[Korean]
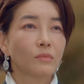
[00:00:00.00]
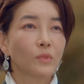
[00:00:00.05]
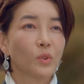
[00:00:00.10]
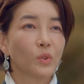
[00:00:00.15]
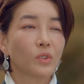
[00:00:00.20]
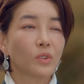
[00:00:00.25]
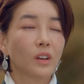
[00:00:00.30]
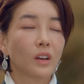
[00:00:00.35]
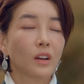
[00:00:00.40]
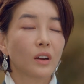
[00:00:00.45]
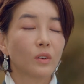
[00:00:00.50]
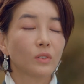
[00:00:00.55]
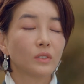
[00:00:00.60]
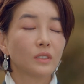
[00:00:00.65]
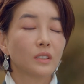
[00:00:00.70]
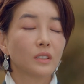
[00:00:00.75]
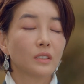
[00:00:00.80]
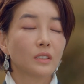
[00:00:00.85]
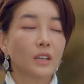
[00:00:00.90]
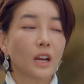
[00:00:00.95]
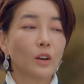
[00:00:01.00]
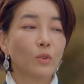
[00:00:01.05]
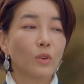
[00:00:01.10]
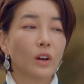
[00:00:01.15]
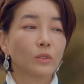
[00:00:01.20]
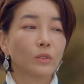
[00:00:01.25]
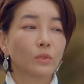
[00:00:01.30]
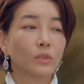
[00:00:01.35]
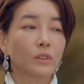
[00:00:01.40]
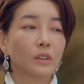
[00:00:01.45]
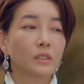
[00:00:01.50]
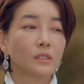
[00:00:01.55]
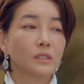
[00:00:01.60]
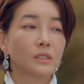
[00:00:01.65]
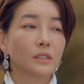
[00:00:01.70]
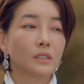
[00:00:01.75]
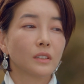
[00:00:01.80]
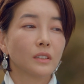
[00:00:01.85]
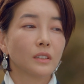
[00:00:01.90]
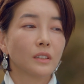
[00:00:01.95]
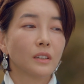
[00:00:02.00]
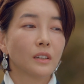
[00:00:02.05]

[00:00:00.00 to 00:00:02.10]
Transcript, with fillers: 올케가 어디다 잘 놔뒀겠지.